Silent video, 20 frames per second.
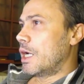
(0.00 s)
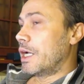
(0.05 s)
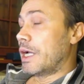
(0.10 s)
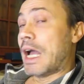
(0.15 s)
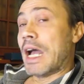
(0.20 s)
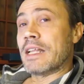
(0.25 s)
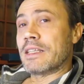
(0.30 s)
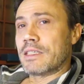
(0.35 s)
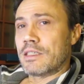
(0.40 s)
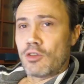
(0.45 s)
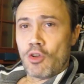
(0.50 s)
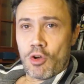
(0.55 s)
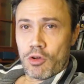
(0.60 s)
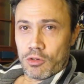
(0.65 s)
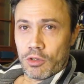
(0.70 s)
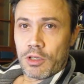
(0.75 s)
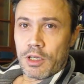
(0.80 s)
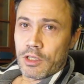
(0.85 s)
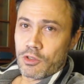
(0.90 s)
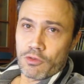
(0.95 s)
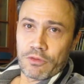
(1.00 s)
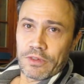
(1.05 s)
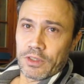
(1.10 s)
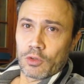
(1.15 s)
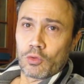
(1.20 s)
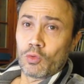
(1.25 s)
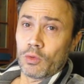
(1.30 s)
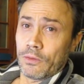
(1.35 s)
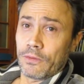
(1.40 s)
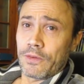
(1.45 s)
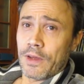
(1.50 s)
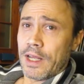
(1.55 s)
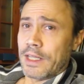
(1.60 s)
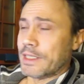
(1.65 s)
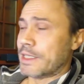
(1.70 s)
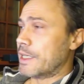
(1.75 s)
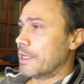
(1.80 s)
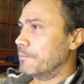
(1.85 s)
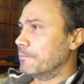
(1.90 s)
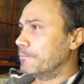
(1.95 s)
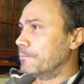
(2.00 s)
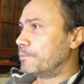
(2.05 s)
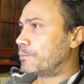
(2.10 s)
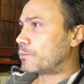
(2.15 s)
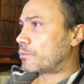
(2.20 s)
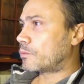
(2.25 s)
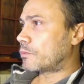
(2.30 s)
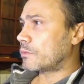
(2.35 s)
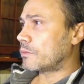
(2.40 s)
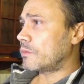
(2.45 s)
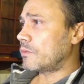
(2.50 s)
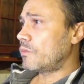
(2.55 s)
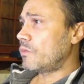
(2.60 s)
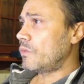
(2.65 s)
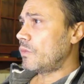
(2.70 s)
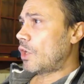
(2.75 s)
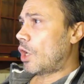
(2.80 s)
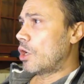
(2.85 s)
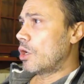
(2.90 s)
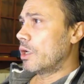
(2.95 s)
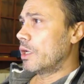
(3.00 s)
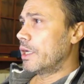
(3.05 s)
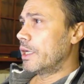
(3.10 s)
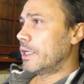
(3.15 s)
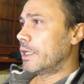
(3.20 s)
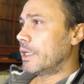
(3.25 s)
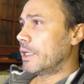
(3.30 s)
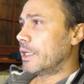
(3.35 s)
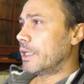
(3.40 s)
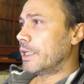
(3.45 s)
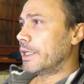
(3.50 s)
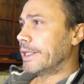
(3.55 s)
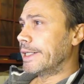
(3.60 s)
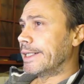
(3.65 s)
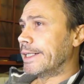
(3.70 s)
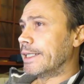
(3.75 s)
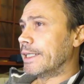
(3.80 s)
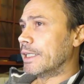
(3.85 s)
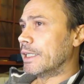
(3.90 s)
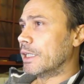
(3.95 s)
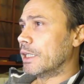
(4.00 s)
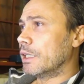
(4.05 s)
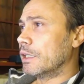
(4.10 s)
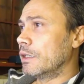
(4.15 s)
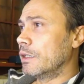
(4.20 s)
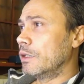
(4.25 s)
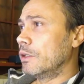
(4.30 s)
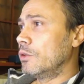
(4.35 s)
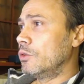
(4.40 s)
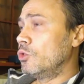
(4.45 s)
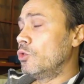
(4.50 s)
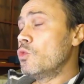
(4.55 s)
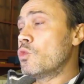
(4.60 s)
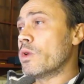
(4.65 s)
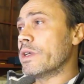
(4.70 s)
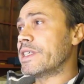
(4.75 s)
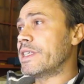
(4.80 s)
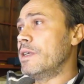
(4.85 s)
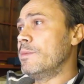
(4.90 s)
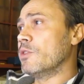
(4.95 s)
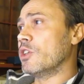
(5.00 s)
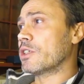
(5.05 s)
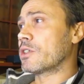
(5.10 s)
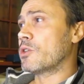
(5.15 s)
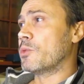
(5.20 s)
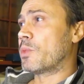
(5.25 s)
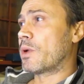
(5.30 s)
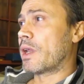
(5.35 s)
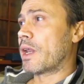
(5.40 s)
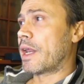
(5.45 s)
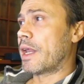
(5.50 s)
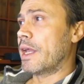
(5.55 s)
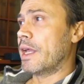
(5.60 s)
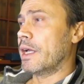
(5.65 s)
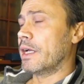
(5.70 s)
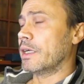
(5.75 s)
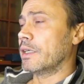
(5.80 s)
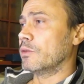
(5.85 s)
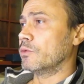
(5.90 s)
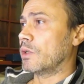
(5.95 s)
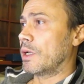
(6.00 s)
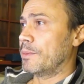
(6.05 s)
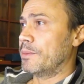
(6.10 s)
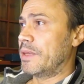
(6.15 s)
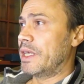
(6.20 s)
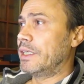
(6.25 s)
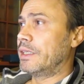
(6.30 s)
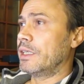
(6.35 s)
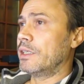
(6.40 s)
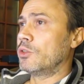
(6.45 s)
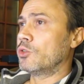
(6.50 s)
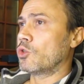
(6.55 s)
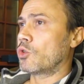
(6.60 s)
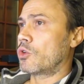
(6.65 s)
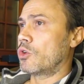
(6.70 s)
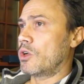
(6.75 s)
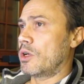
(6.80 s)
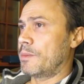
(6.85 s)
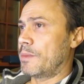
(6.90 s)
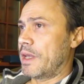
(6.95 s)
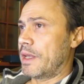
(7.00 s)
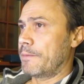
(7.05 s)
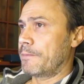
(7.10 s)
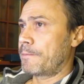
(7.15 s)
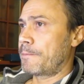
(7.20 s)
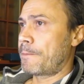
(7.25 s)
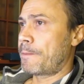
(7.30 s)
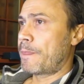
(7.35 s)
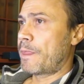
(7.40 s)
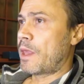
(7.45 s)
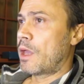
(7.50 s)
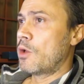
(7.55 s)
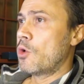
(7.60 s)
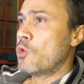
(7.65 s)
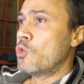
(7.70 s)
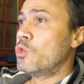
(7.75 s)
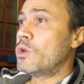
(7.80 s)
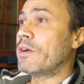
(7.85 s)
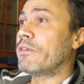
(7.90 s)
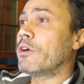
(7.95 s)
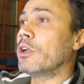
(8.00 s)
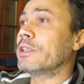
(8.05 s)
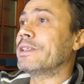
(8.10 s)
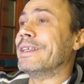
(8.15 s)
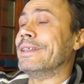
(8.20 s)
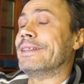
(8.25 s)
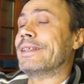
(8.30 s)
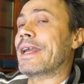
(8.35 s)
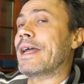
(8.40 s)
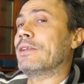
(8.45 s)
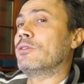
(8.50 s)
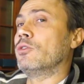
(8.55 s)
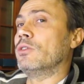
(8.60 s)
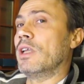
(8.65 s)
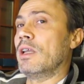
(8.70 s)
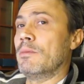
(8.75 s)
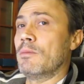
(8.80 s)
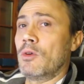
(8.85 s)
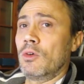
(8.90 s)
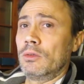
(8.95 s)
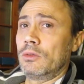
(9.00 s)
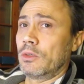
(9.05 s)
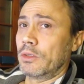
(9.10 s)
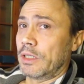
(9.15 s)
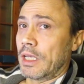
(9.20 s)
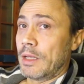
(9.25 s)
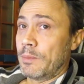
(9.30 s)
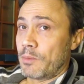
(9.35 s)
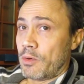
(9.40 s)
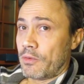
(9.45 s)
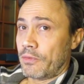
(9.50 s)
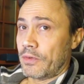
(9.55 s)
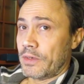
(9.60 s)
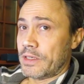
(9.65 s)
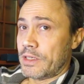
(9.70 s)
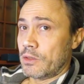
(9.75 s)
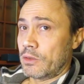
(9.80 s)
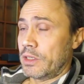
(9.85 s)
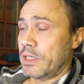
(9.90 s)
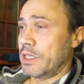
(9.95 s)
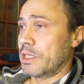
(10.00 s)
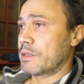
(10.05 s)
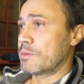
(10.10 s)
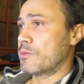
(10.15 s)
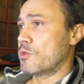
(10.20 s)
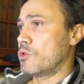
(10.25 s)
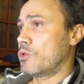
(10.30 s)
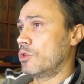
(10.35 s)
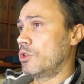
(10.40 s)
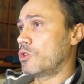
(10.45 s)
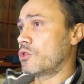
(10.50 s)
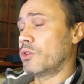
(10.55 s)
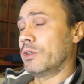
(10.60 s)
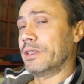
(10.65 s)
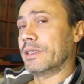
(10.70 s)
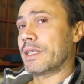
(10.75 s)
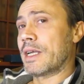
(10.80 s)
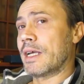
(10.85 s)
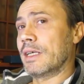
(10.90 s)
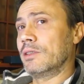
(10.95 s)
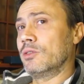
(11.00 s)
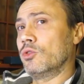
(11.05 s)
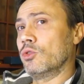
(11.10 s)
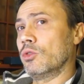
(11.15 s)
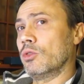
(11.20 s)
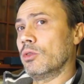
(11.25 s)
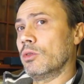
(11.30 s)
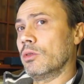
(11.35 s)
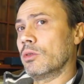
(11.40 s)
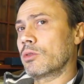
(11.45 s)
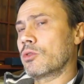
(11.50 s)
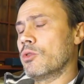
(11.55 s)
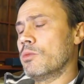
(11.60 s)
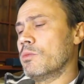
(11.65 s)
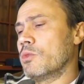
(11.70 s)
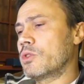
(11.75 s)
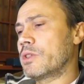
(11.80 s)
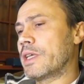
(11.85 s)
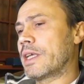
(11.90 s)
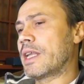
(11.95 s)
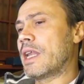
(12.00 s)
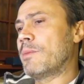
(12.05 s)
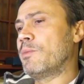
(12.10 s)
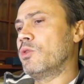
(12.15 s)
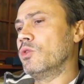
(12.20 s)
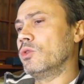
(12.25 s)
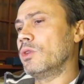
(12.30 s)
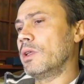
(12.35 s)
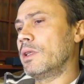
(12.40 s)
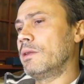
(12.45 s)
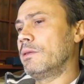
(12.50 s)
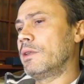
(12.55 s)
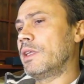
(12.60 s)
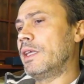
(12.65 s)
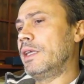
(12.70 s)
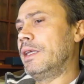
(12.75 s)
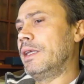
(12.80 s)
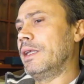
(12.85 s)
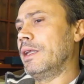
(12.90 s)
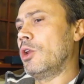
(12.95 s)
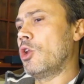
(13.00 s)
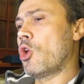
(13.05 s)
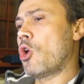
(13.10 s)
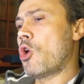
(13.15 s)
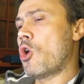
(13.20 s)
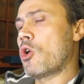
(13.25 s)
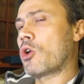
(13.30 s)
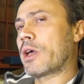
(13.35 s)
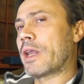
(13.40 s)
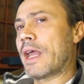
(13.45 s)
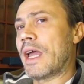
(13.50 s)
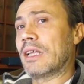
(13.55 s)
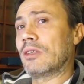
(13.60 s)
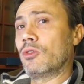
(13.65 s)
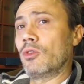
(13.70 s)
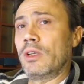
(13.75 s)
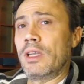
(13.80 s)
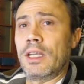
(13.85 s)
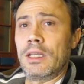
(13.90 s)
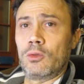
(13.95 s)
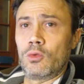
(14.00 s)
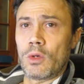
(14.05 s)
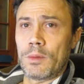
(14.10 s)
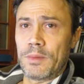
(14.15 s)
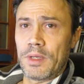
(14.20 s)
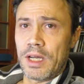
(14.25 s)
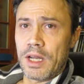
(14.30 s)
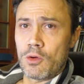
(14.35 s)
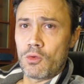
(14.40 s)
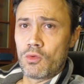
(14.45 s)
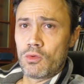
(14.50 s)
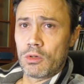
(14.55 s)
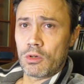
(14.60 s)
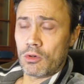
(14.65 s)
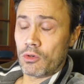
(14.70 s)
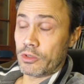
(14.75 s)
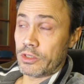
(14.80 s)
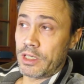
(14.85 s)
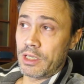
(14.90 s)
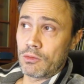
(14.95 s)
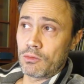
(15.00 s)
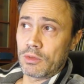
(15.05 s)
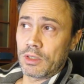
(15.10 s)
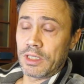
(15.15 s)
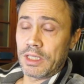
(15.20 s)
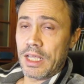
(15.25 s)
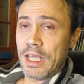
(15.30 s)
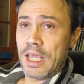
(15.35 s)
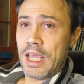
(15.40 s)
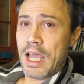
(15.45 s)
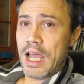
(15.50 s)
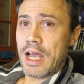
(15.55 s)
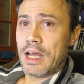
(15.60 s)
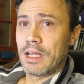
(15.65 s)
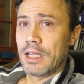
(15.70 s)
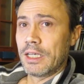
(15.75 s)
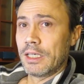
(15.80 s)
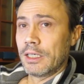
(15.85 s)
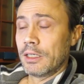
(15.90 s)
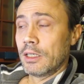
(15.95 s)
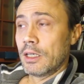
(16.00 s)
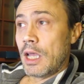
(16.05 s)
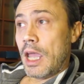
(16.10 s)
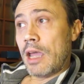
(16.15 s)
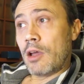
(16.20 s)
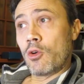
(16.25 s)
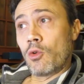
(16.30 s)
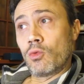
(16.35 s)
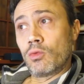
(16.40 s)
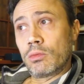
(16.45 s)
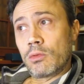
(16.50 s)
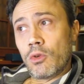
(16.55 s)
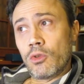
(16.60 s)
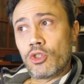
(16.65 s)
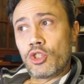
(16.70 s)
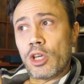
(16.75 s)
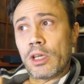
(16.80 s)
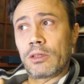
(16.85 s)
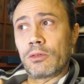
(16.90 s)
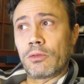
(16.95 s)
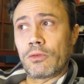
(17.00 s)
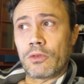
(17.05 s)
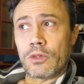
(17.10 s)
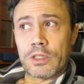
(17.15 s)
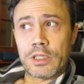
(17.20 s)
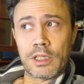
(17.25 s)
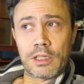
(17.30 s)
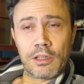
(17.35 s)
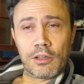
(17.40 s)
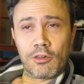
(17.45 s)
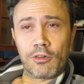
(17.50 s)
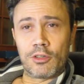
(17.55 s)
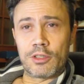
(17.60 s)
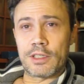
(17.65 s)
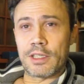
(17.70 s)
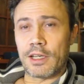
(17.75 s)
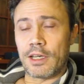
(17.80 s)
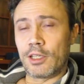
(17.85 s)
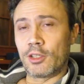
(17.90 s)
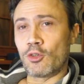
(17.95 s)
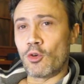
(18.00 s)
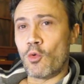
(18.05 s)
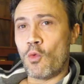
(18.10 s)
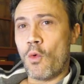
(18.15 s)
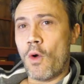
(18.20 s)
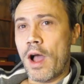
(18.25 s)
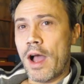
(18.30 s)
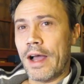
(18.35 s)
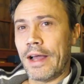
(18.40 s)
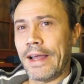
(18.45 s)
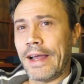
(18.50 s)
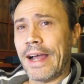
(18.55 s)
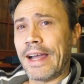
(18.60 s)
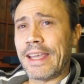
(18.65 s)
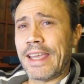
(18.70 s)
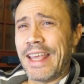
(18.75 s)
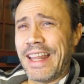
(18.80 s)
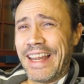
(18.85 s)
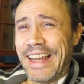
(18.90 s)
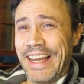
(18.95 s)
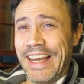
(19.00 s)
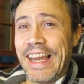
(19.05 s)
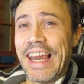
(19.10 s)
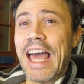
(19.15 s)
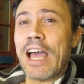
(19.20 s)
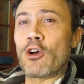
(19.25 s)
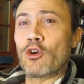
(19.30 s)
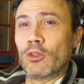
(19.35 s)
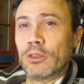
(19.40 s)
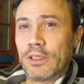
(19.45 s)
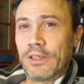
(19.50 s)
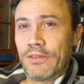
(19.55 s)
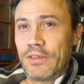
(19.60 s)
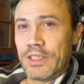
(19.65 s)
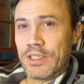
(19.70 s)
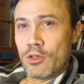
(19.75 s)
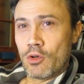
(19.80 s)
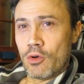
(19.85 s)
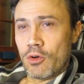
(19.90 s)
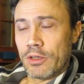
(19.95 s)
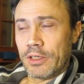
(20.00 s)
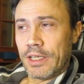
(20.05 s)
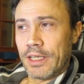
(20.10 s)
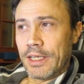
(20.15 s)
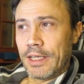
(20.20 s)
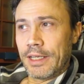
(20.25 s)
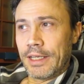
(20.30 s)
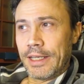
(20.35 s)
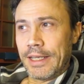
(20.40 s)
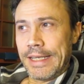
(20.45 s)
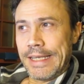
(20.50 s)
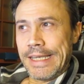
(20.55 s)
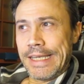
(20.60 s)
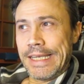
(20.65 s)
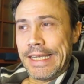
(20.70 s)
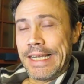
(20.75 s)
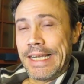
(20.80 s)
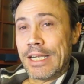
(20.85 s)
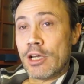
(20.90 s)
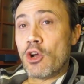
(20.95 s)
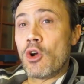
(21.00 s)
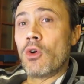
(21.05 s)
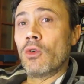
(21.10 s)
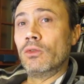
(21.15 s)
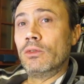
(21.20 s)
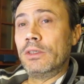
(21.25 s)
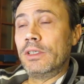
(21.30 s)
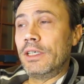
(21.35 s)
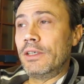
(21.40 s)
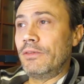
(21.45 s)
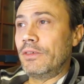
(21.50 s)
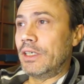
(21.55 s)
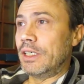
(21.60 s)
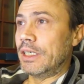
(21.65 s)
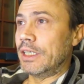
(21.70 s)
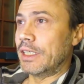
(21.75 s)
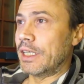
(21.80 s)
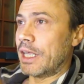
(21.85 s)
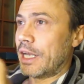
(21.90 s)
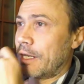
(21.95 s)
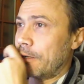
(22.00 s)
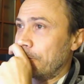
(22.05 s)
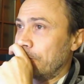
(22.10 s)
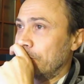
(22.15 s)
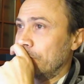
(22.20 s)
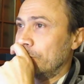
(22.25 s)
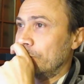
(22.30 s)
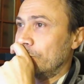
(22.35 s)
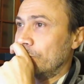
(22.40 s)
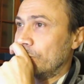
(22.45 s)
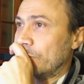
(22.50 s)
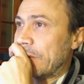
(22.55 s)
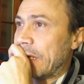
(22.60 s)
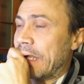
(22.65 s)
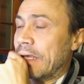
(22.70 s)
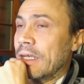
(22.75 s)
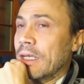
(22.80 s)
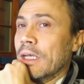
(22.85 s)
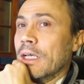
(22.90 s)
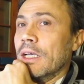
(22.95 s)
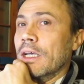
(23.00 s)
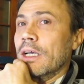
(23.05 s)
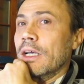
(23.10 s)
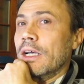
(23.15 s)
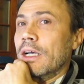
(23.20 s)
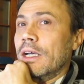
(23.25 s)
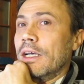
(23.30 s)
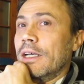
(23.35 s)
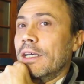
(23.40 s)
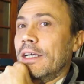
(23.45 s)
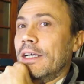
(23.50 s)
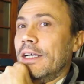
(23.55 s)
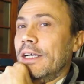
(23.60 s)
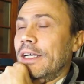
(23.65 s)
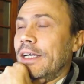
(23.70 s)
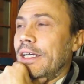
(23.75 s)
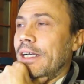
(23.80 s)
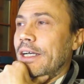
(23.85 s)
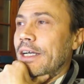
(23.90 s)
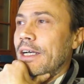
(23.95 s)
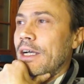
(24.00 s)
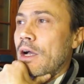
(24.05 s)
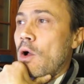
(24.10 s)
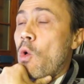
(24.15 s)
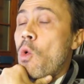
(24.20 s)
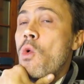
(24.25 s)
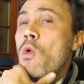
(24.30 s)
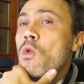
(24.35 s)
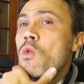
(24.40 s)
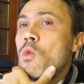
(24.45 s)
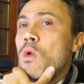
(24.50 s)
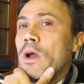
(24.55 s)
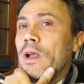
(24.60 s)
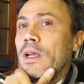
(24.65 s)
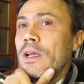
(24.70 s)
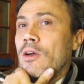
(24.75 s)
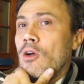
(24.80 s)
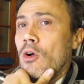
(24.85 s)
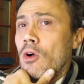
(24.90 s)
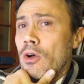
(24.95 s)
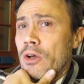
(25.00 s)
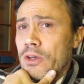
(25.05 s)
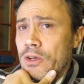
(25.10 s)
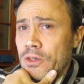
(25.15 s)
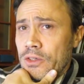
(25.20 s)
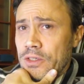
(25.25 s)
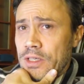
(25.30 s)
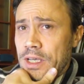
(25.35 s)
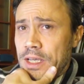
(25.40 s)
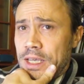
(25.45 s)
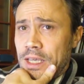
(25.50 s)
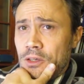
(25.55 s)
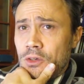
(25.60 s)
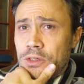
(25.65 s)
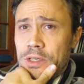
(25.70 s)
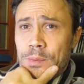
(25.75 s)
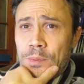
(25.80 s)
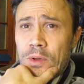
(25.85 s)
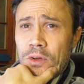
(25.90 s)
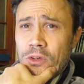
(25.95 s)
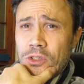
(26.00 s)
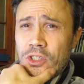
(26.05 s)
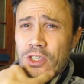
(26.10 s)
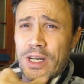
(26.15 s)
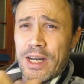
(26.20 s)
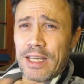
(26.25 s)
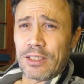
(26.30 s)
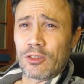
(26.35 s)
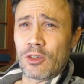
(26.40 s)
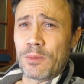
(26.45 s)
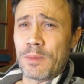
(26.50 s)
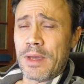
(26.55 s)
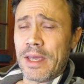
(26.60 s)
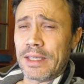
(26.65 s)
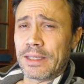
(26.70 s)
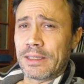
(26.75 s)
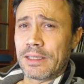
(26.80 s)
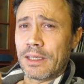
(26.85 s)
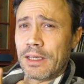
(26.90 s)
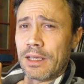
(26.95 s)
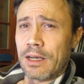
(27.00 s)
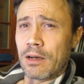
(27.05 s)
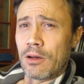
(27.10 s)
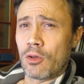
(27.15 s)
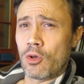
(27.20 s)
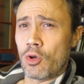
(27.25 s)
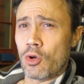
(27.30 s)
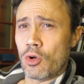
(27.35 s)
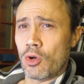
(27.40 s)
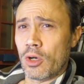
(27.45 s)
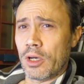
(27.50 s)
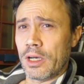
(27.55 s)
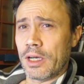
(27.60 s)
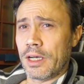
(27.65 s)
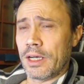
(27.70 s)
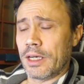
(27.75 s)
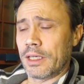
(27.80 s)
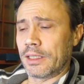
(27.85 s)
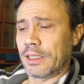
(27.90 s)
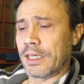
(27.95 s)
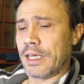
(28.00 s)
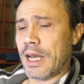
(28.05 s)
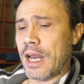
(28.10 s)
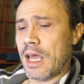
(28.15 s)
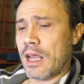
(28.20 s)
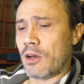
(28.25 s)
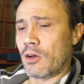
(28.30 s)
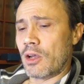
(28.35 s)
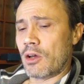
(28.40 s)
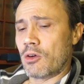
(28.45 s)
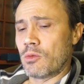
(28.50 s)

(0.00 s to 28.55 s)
anzi no, che gioventù, infanzia. Uh, dunque stimola a scoprire uh, un ambiente intorno a me. Una volta entrato nel mondo del professionismo, io sono entrato con moseclub.it, l'ho creato nel 2001, così un'idea, ecco un concetto forse che non ho inserito qua, anche la condivisione, il condividere Uh, un qualcosa che io sapevo, ho cercato di metterlo, uh, di creare una